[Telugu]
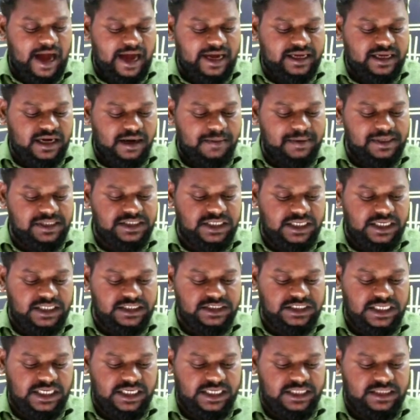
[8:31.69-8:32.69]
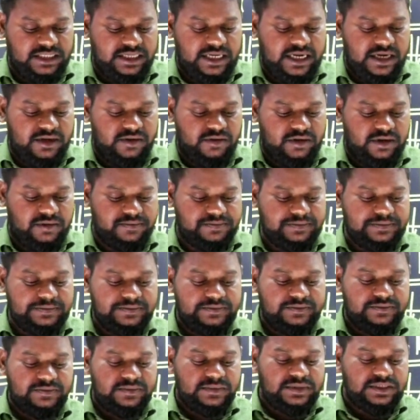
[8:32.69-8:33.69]
ఆక్రమించడం జరిగింది అంటున్నాం
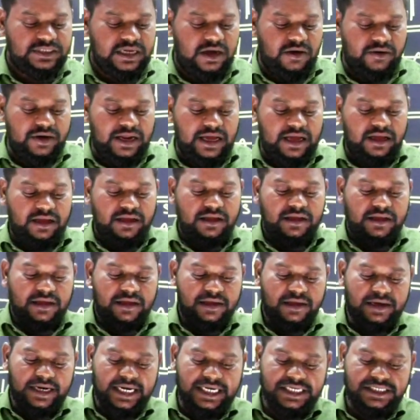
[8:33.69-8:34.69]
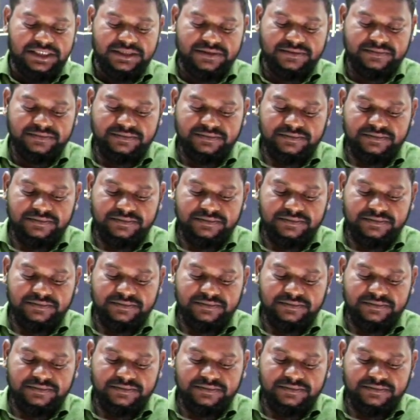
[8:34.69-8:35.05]
అవునా రైట్